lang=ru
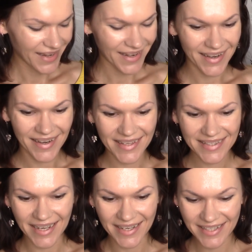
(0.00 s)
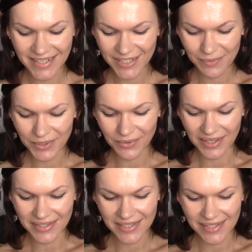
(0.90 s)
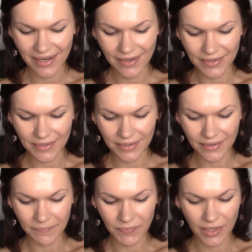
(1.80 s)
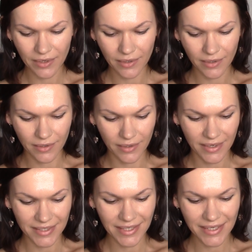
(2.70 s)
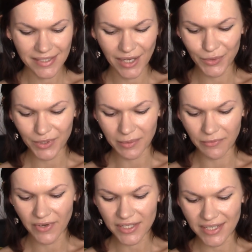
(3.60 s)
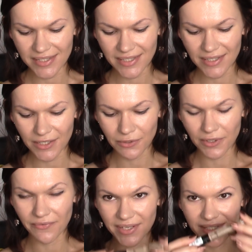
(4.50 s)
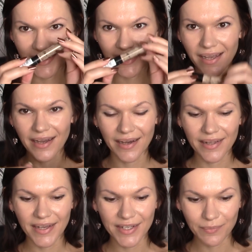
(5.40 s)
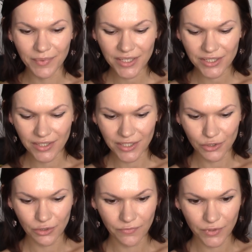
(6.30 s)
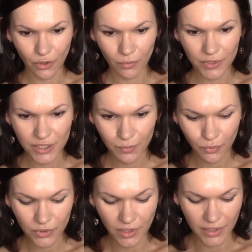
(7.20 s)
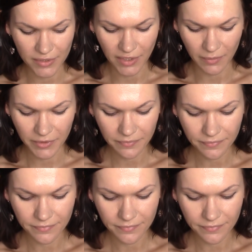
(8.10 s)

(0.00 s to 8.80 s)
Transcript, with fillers: А, так, дальше я беру консилер Катрис, а, Catrice Liquid Camouflage, оттенок 020 Light Beige, наношу его на область под глазами.